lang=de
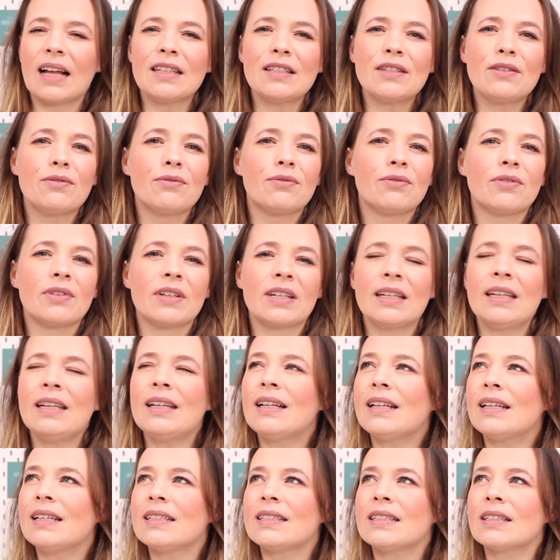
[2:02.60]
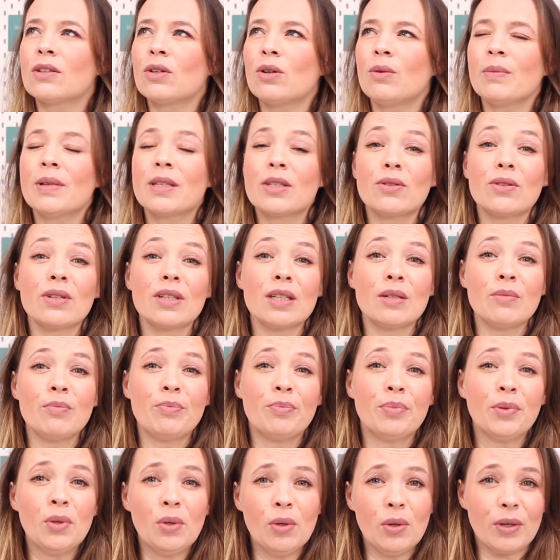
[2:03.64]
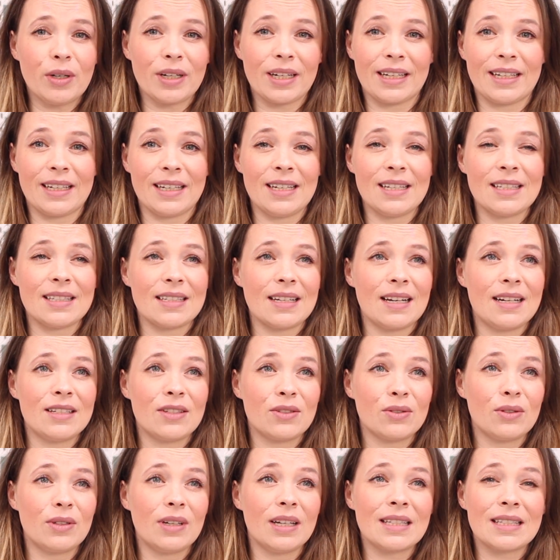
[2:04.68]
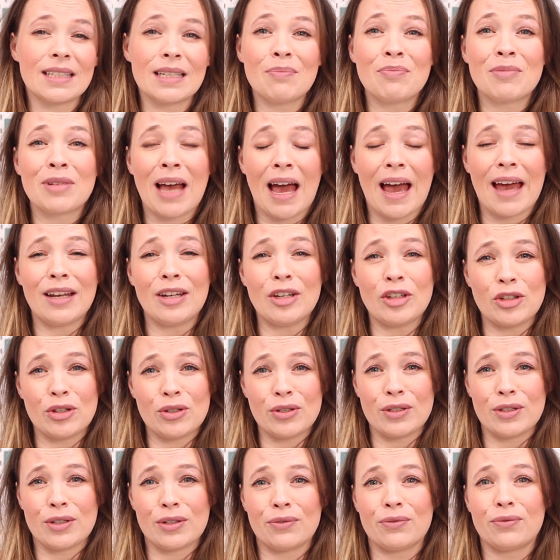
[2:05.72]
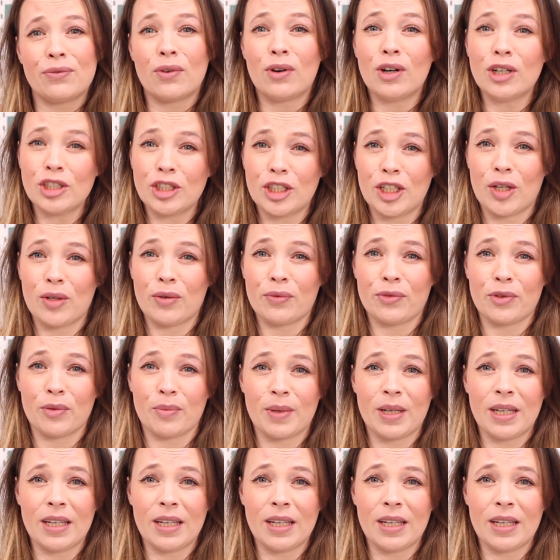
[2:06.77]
ganz friedlich rum ist und ich ein Buch lese. Also es gibt keine schönere Vorstellung für